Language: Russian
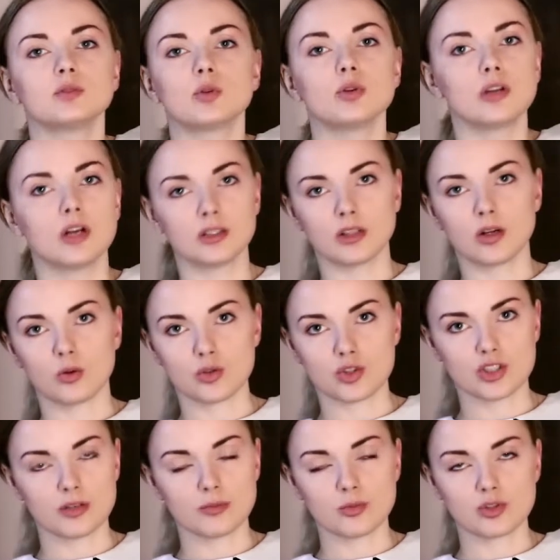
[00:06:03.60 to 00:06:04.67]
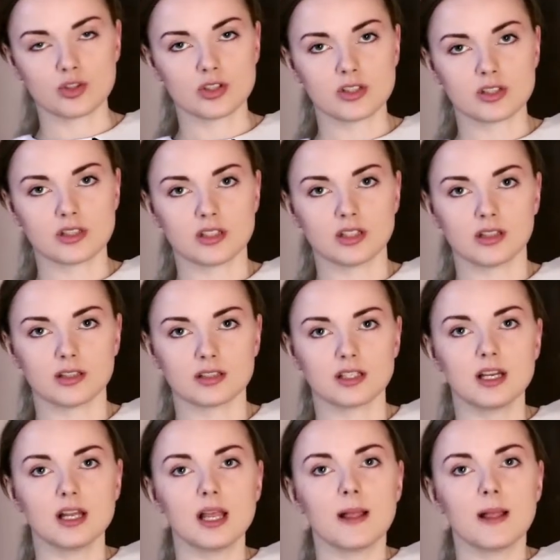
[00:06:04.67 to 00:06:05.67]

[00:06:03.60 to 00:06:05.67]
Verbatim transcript: только нарочно можно сделать.